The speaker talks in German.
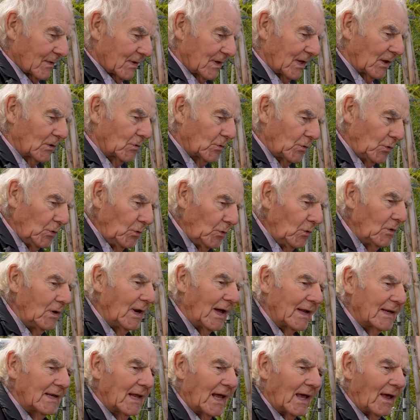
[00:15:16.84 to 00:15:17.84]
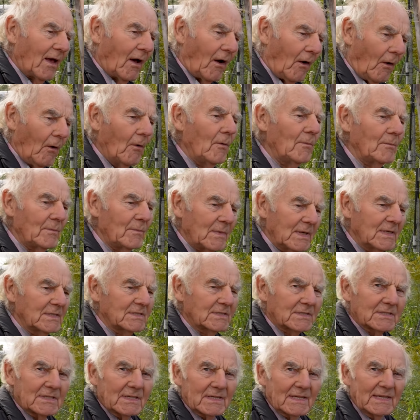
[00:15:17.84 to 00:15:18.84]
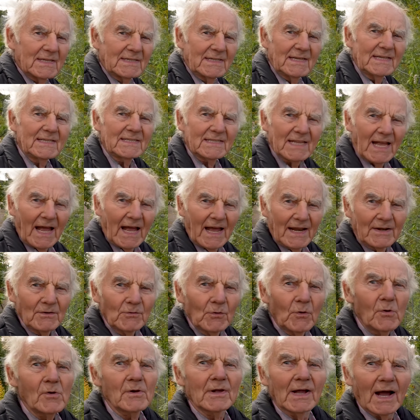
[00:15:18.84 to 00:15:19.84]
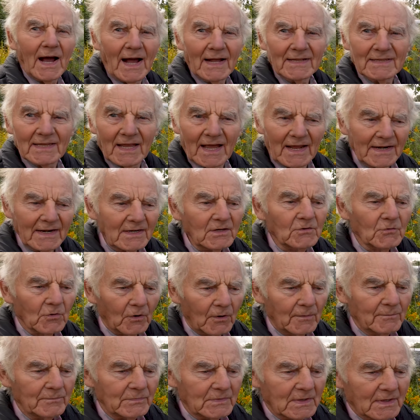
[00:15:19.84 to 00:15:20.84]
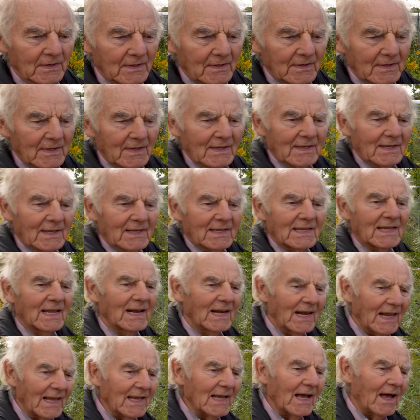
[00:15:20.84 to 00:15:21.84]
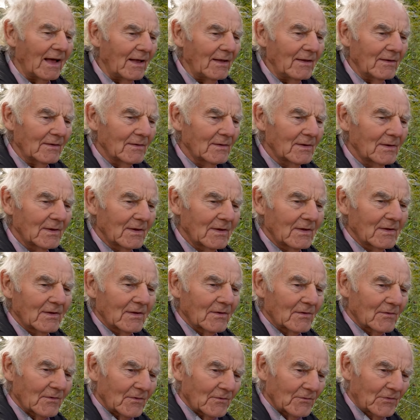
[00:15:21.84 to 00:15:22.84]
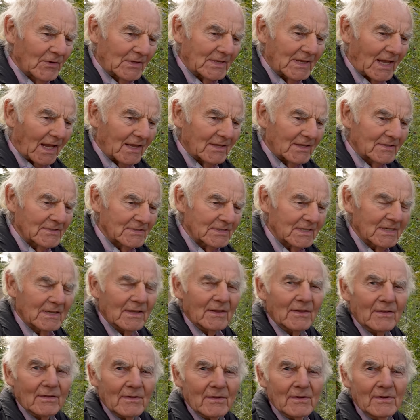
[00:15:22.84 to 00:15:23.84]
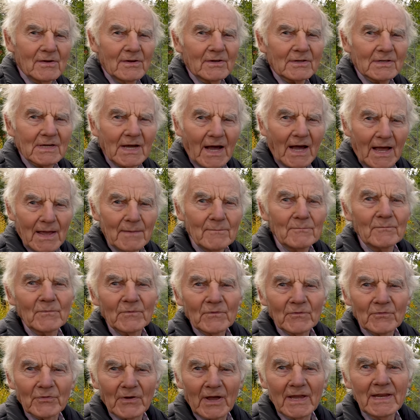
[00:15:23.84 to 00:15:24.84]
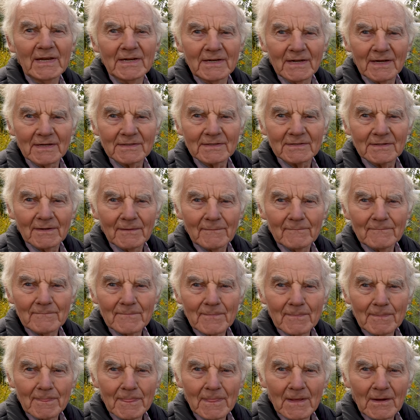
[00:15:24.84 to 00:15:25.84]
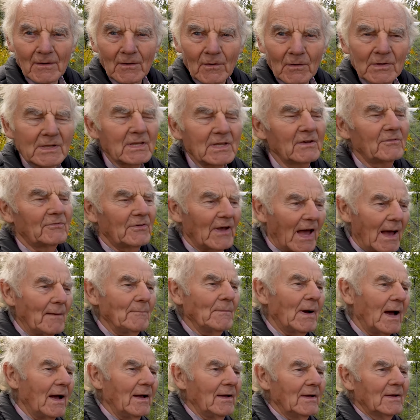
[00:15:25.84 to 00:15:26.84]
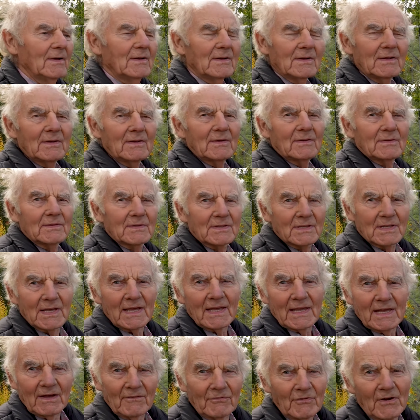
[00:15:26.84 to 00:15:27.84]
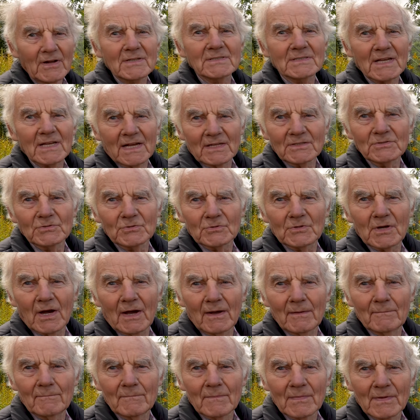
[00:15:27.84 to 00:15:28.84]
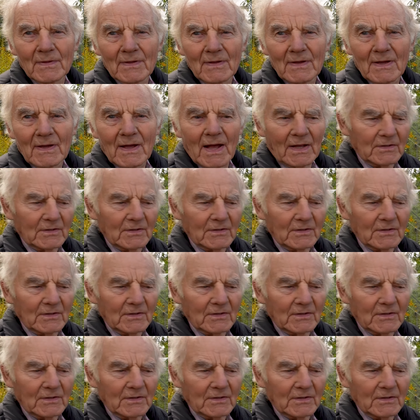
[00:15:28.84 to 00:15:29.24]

Je kühler der Raum ist, je dichter an 0 Grad rankommt, je länger wird das äh, Keimen verhindert. Ah. Je wärmer, je eher fangen sie an zu keimen. Ja.